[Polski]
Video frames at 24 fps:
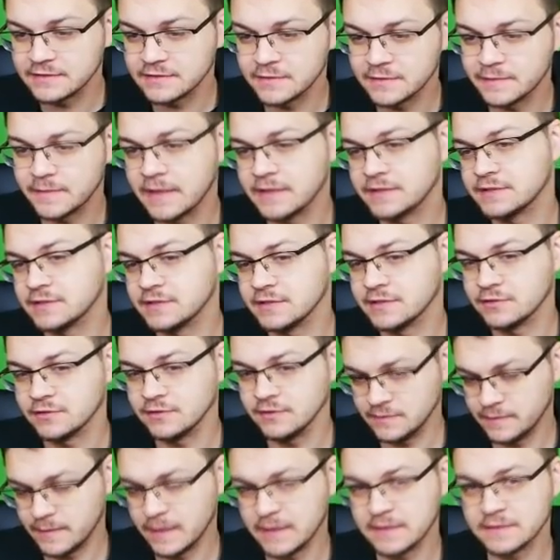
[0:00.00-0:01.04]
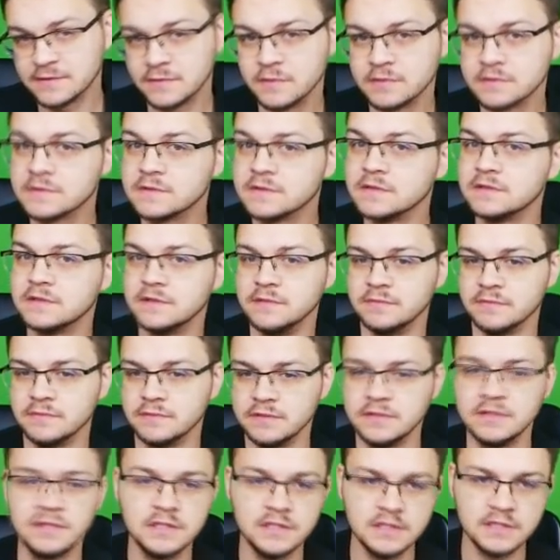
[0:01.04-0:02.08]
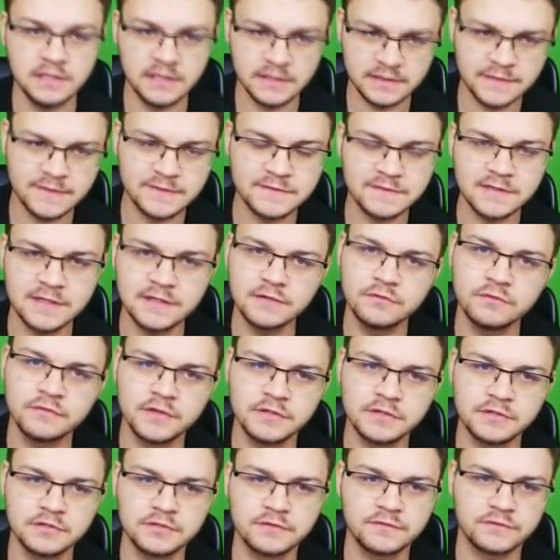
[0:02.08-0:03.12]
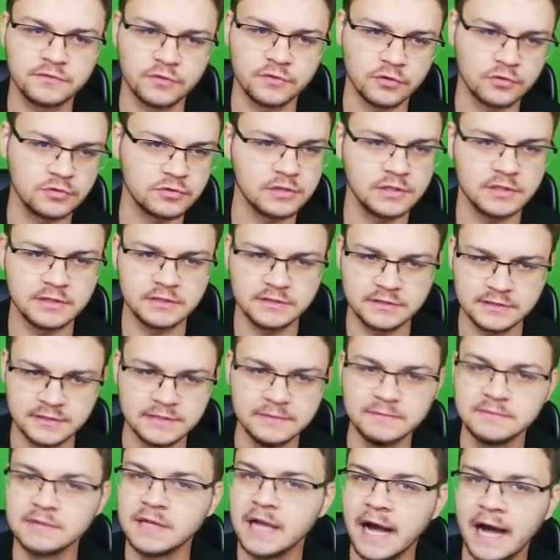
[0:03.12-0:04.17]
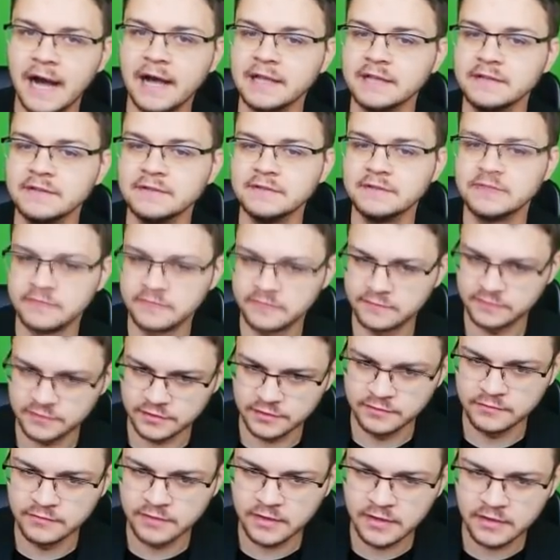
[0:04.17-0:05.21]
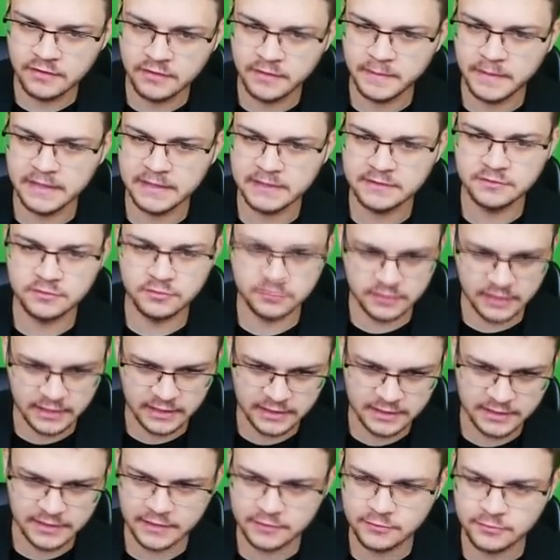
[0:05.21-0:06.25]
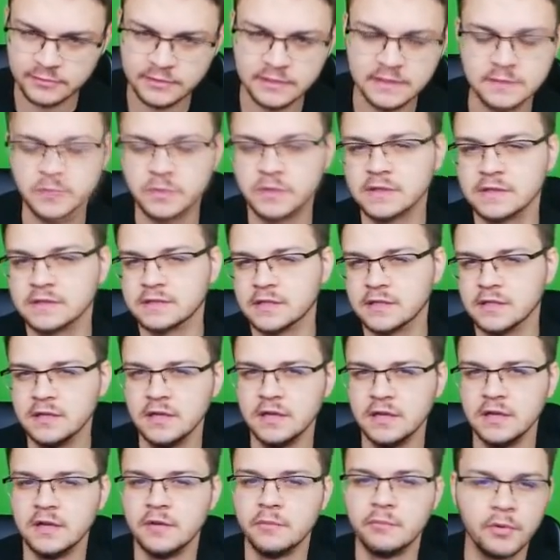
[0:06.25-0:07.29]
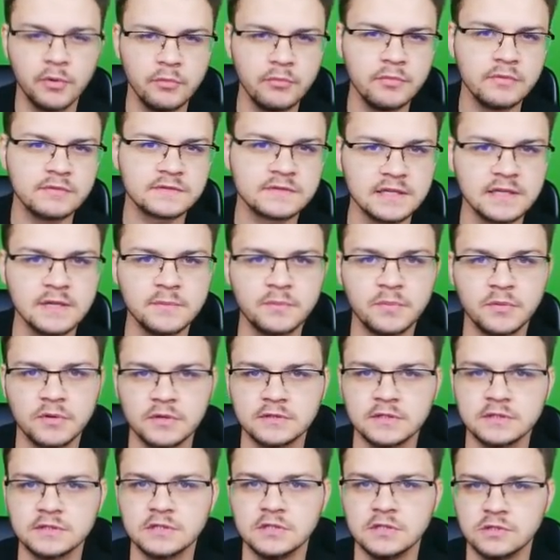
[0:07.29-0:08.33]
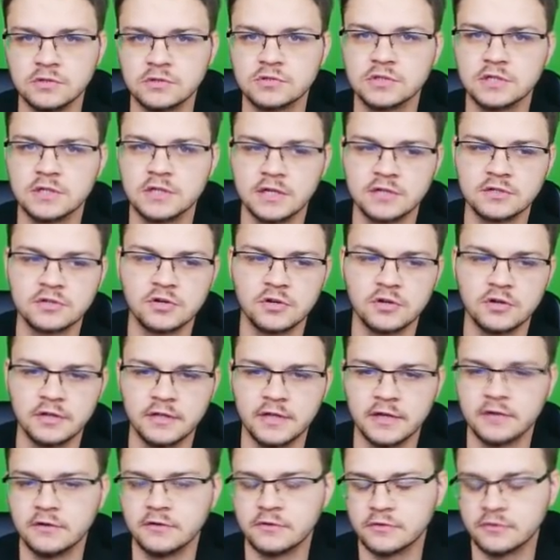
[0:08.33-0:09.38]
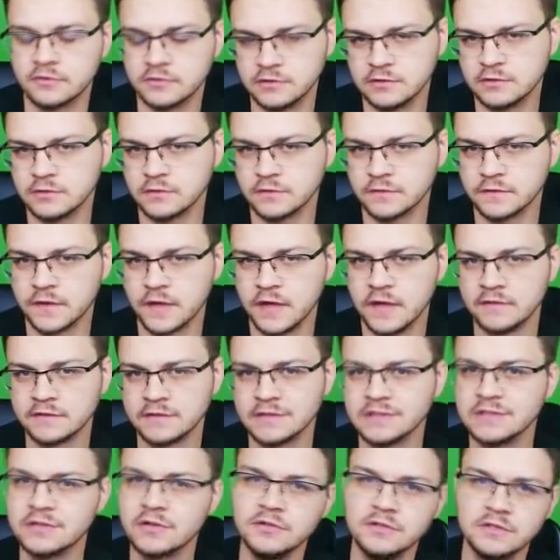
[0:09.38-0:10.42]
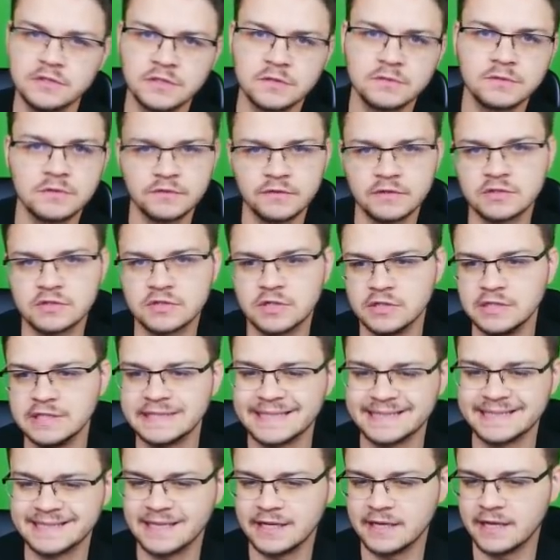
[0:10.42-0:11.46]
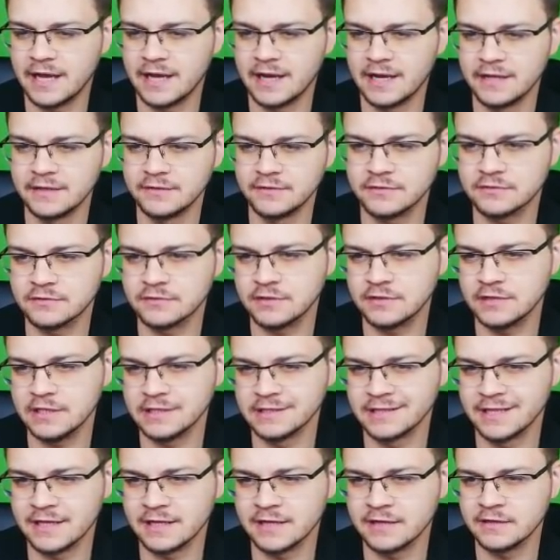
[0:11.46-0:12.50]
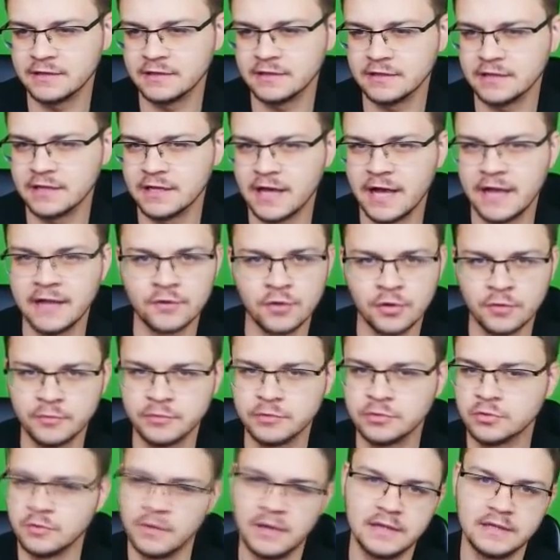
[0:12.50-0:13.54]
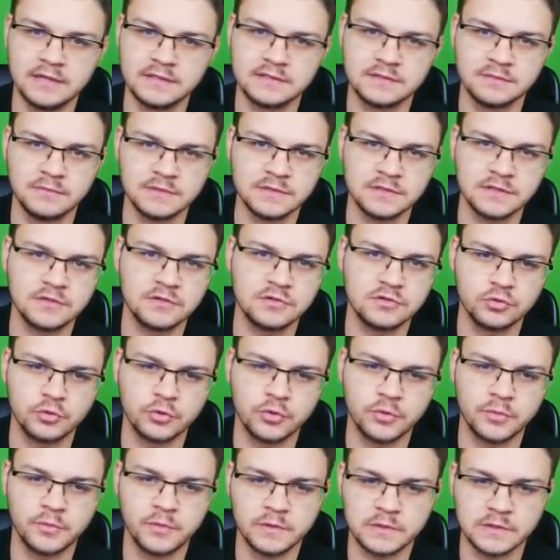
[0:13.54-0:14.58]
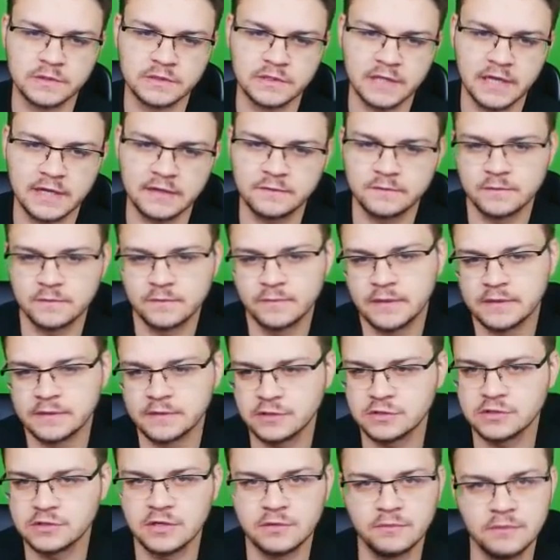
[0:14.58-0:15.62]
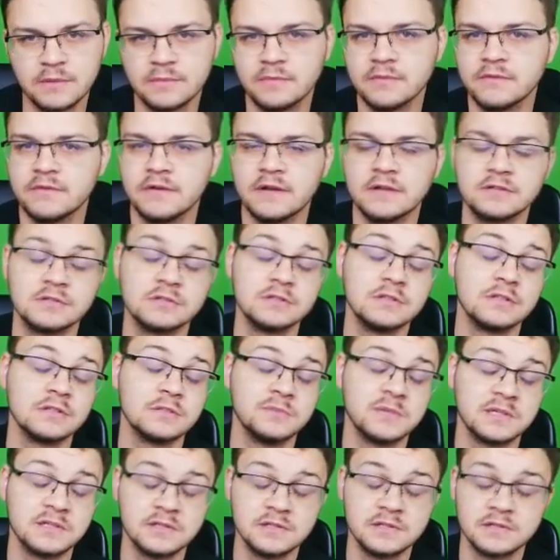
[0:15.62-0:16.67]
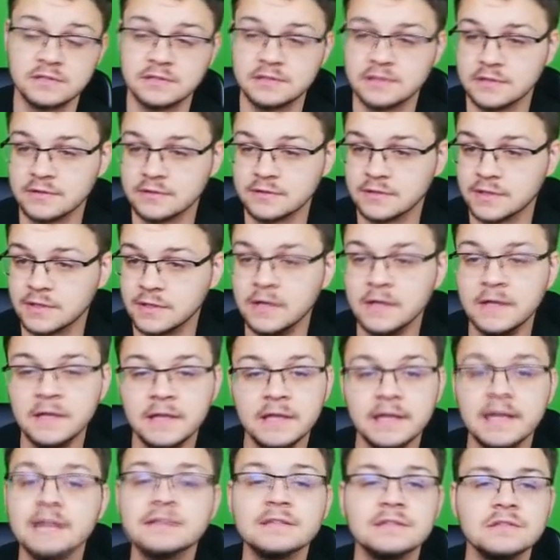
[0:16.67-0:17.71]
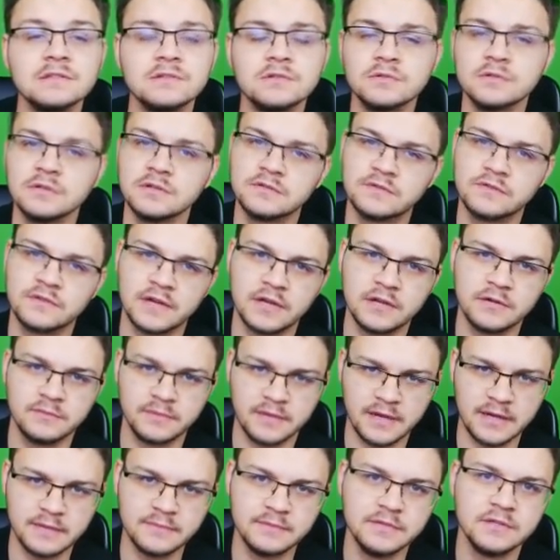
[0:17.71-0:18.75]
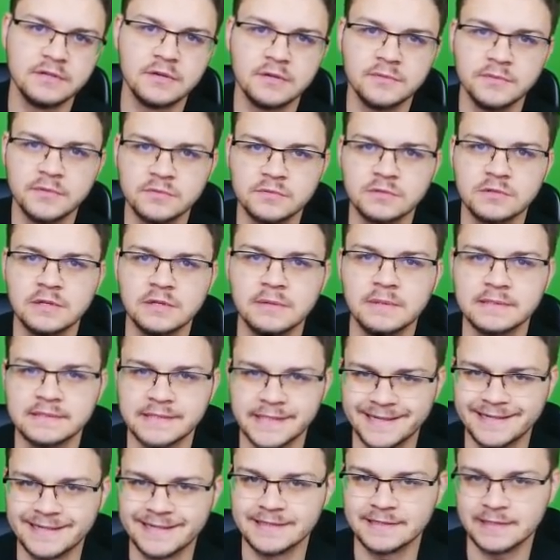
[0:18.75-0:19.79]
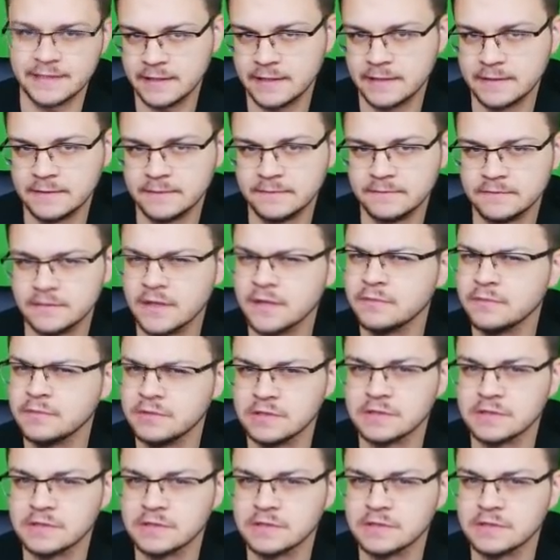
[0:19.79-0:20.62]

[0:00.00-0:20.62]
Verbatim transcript: zobaczcie, to jest bardzo mocny team i jestem w stanie uwierzyć w to, że Team Guy w tym wypadku, taki jak tutaj jest pokazany, byłby w stanie pokonać Inoshika Cho jako rodziców. W sensie oni są doświadczeni i tak dalej, ale no to jednak Guy robi tu mas masakryczną robotę, tak? Tym bardziej jeżeli mieliby walczyć na śmierć i życie, no to jeden i drugi otwierają bramy i robią tutaj masakrę, tak? Tak mi